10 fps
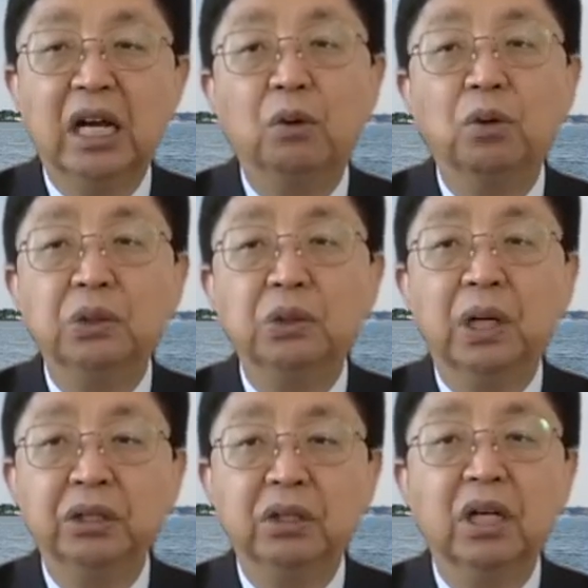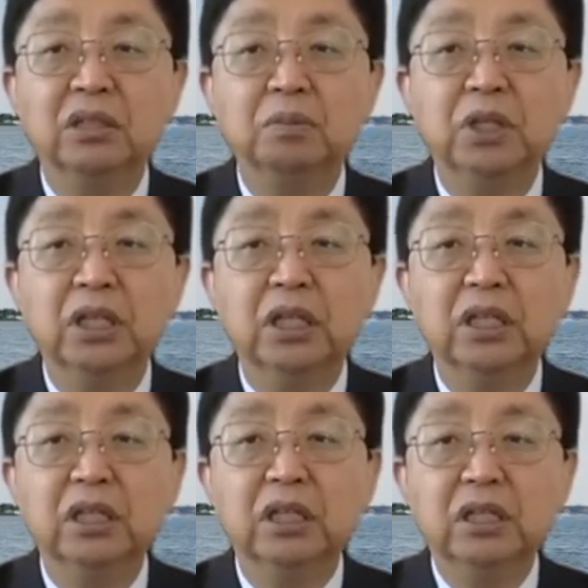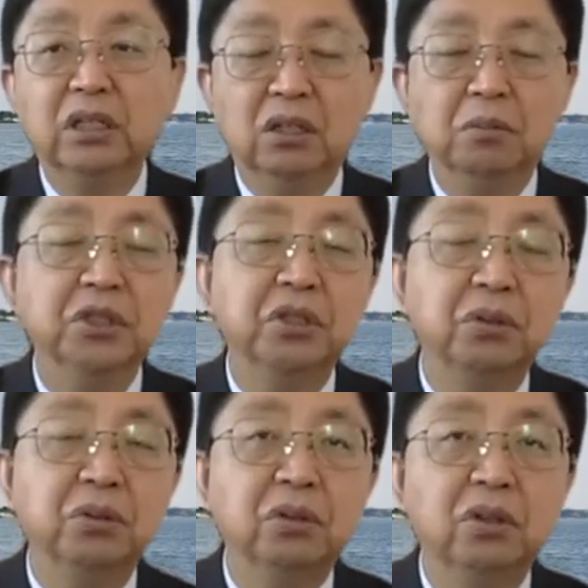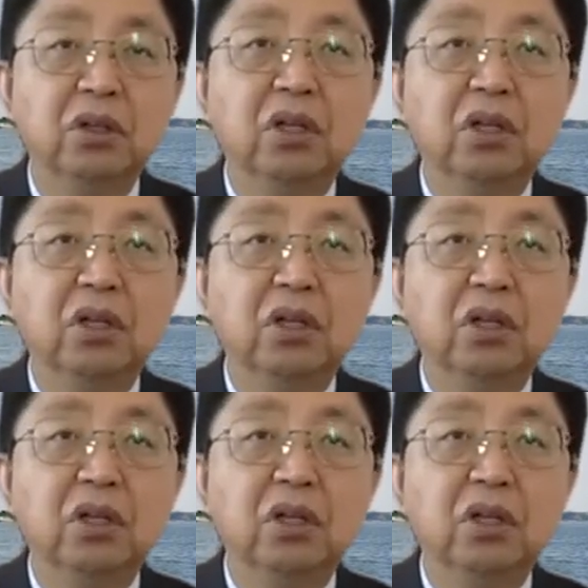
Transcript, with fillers: 라고 기도한 것 같습니다. 그러면서도